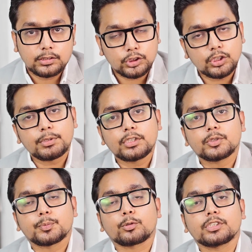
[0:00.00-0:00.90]
जितने भी
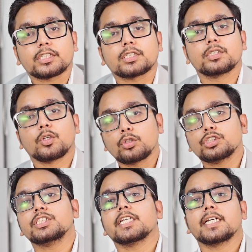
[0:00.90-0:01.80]
इस प्रोजेक्ट लॉन्च
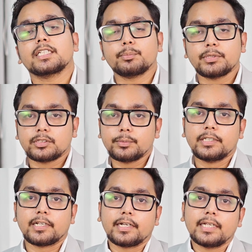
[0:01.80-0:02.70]
किए हैं इस
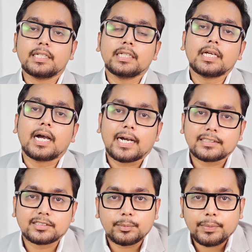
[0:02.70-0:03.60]
बिल्डर ने आज
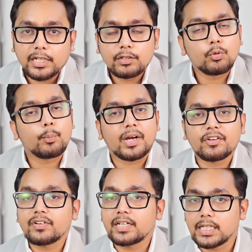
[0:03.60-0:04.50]
से पहले वो माई
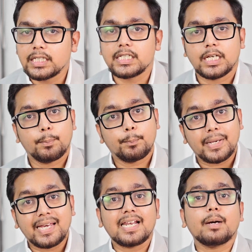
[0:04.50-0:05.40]
वन नहीं है
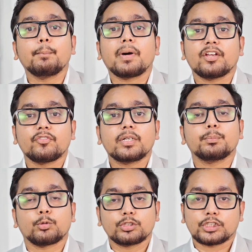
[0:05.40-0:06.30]
पहला माई वन
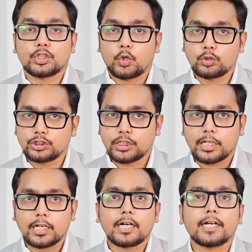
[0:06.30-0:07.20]
प्रोजेक्ट लॉन्च कर
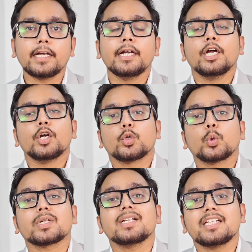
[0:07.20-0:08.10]
रहा है टोटल